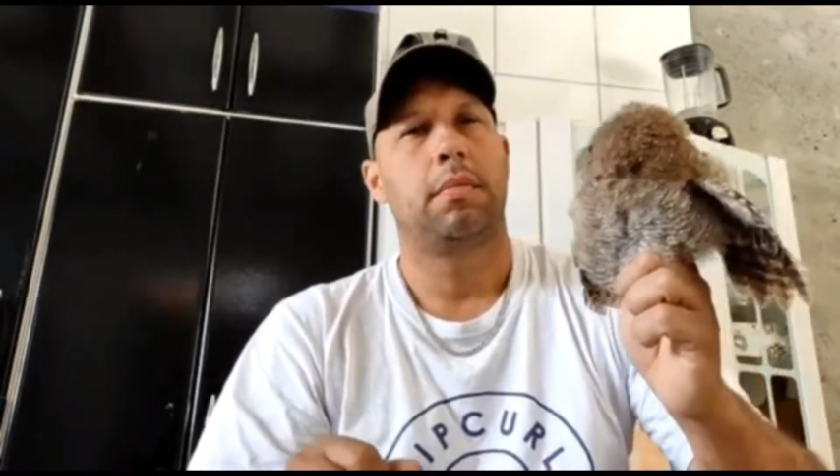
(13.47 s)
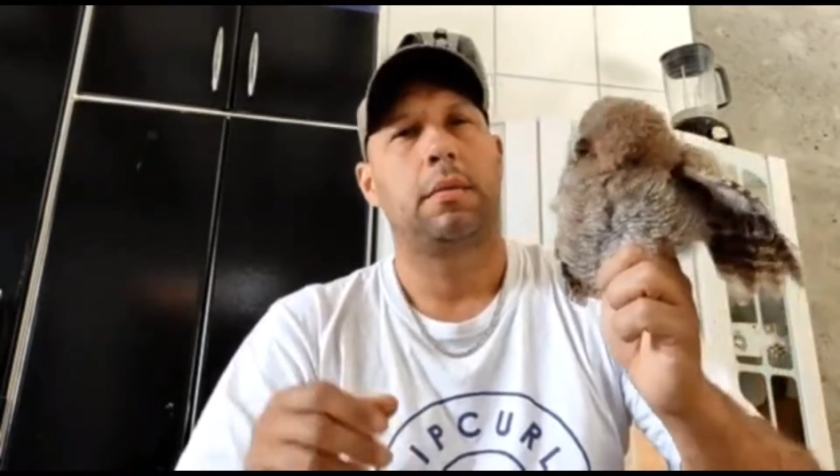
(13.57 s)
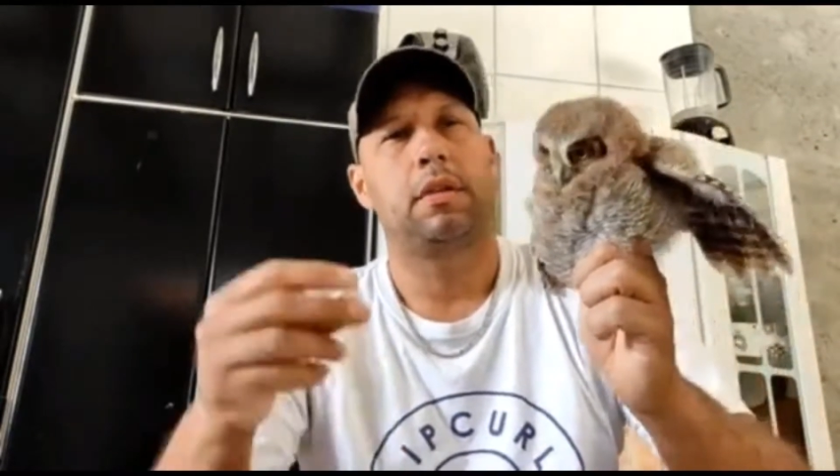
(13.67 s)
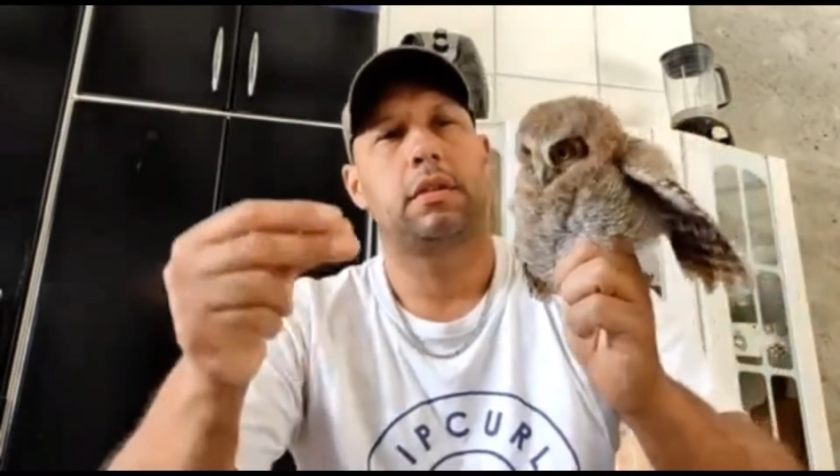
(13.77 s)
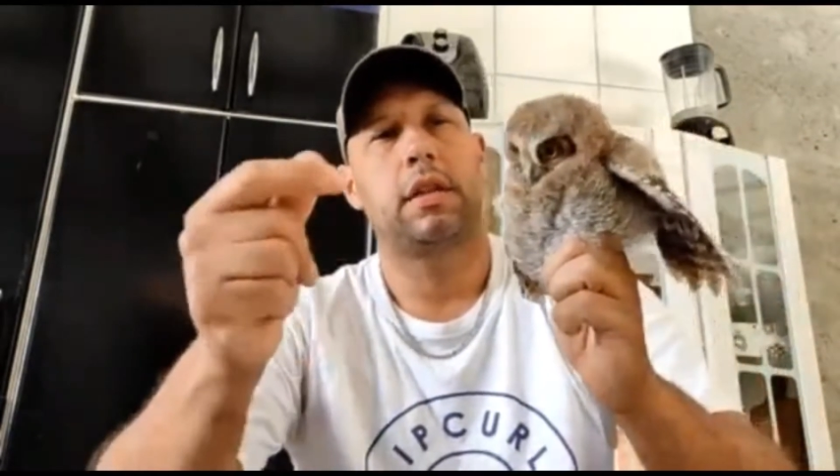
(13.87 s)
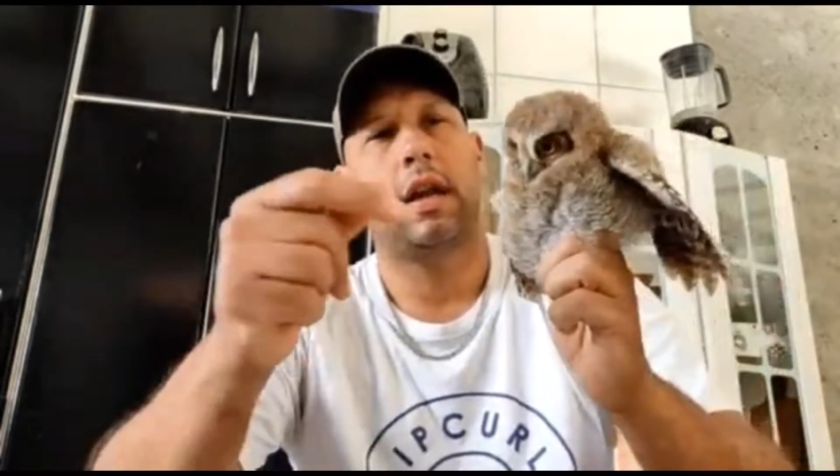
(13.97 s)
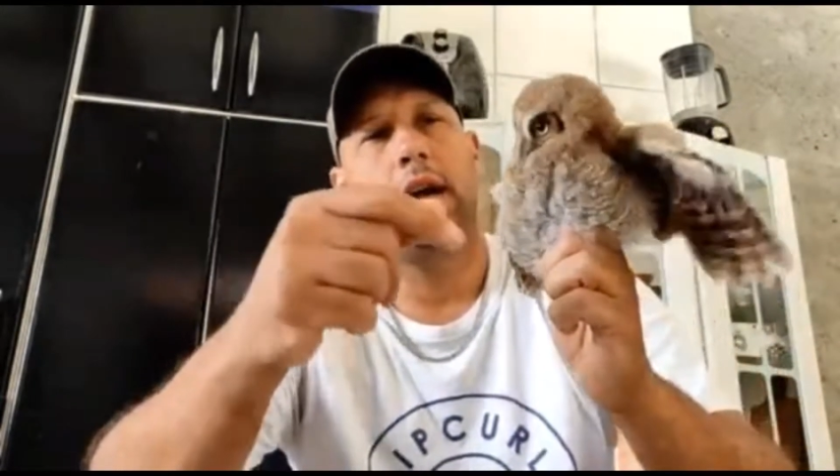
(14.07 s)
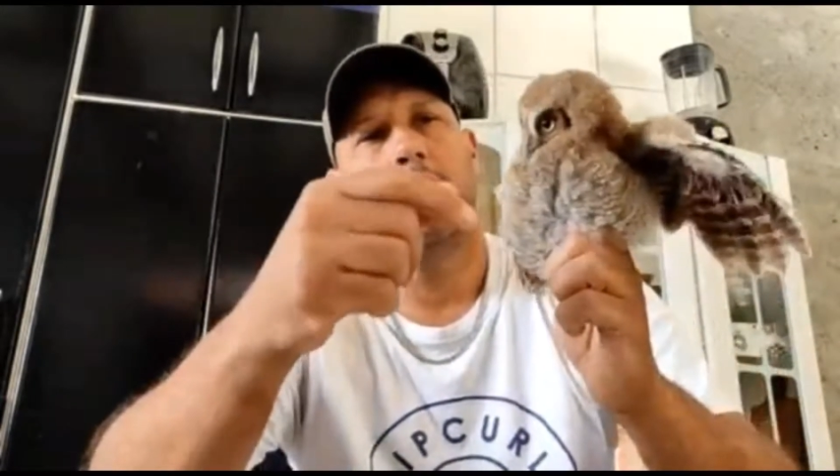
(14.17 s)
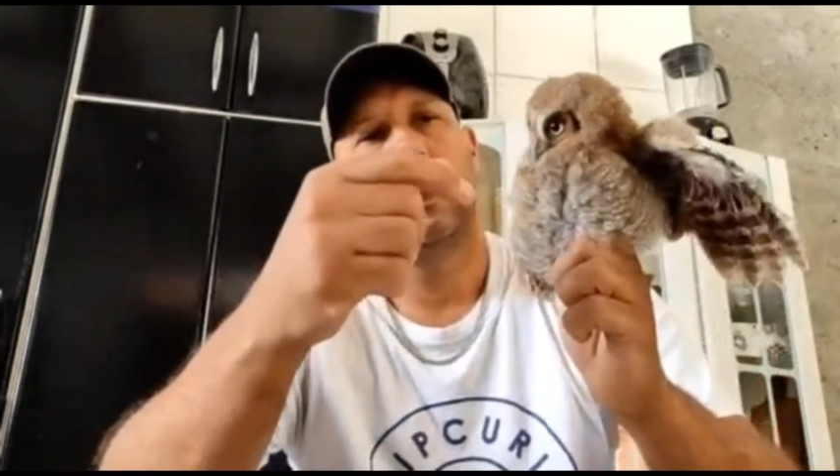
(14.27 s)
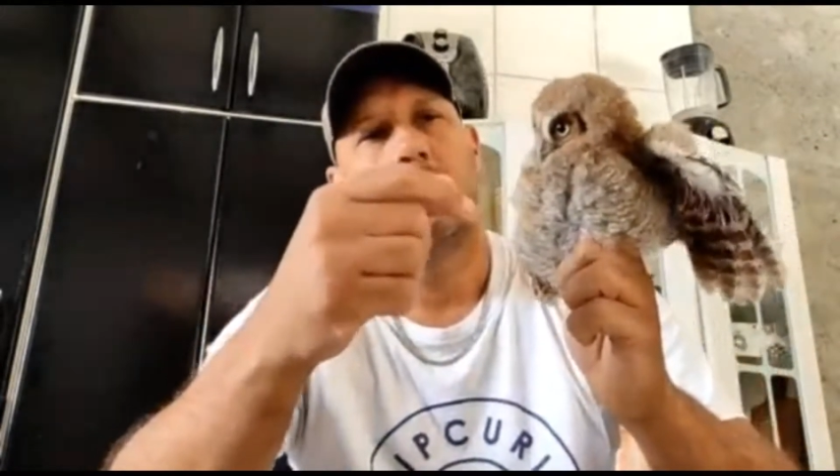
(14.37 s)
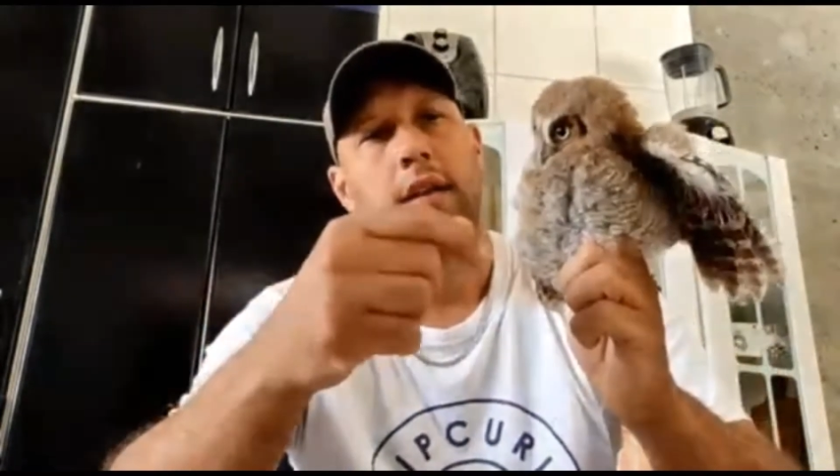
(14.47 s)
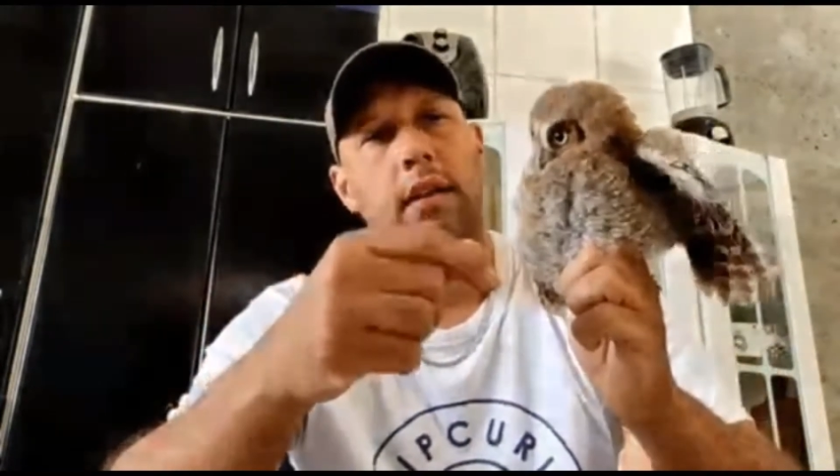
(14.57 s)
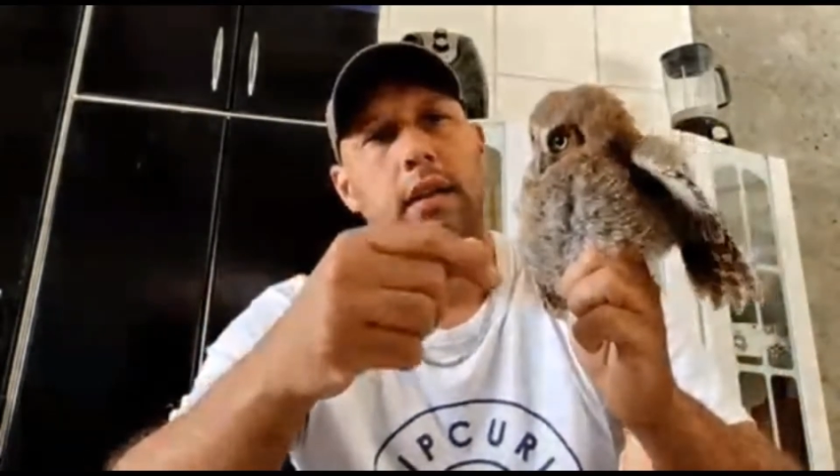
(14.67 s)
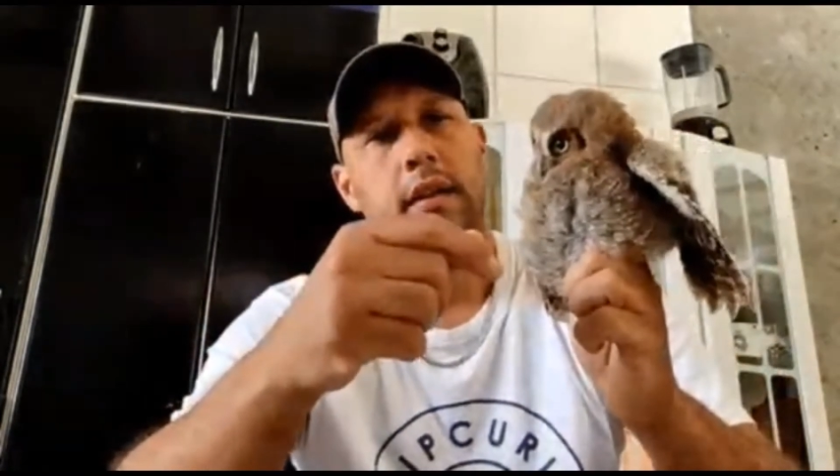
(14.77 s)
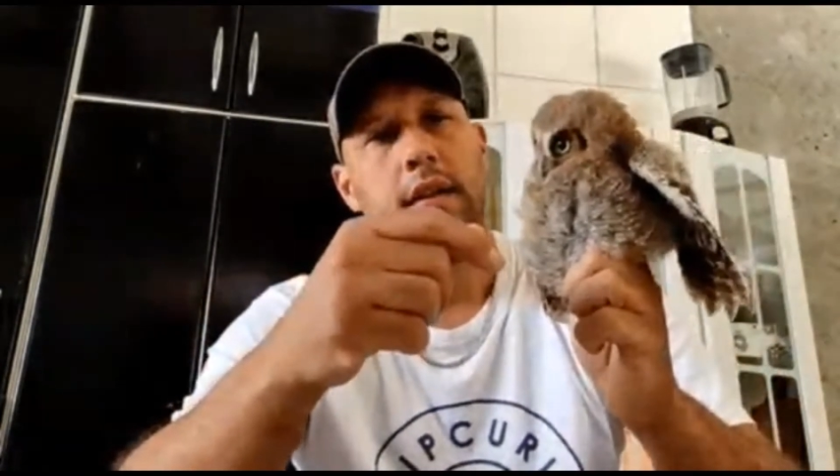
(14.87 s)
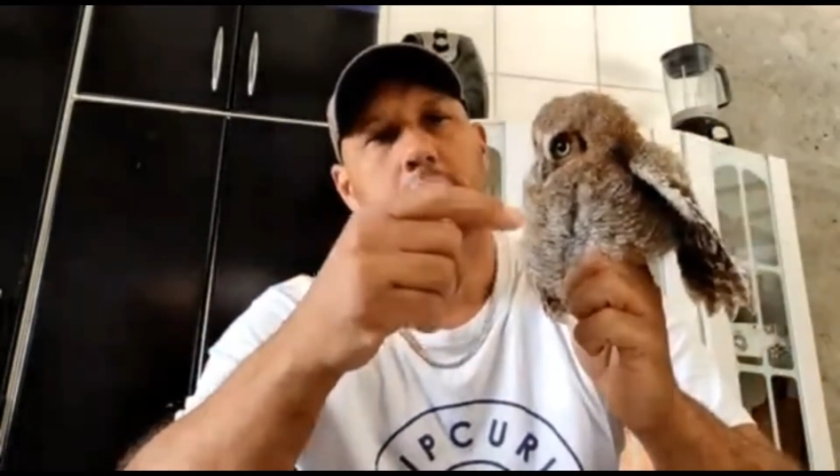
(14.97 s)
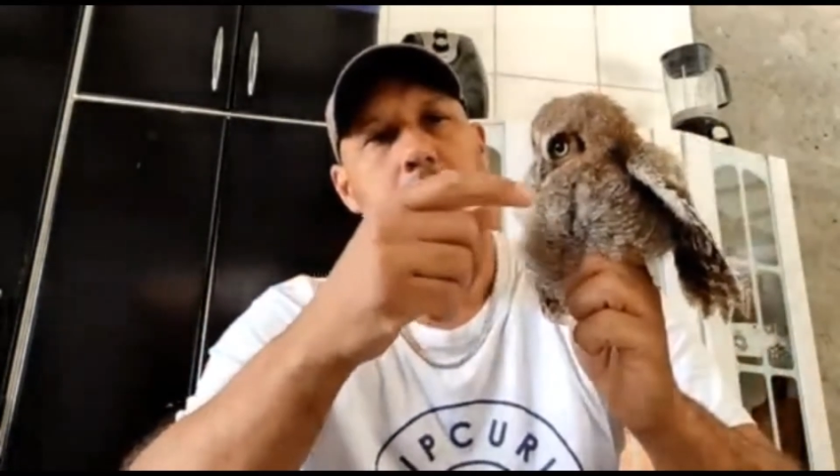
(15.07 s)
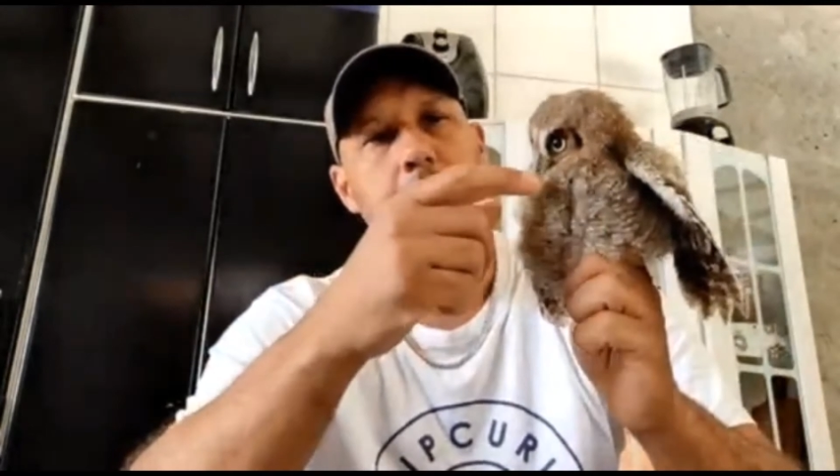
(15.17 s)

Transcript: para mostrar esse